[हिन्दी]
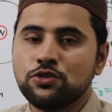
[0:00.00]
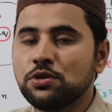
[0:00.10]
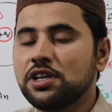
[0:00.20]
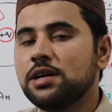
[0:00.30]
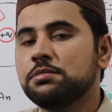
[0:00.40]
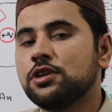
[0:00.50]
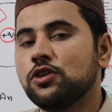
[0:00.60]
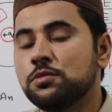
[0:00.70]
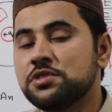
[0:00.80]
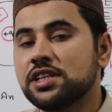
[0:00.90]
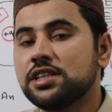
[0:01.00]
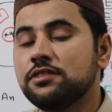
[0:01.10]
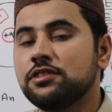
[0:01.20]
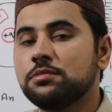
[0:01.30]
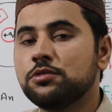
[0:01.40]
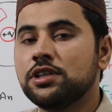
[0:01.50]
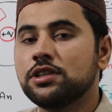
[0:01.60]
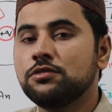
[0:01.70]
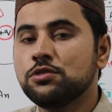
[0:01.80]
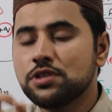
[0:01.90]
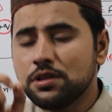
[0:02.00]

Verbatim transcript: जो कि आपके ऑब्जेक्टिव के पॉइंट ऑफ व्यू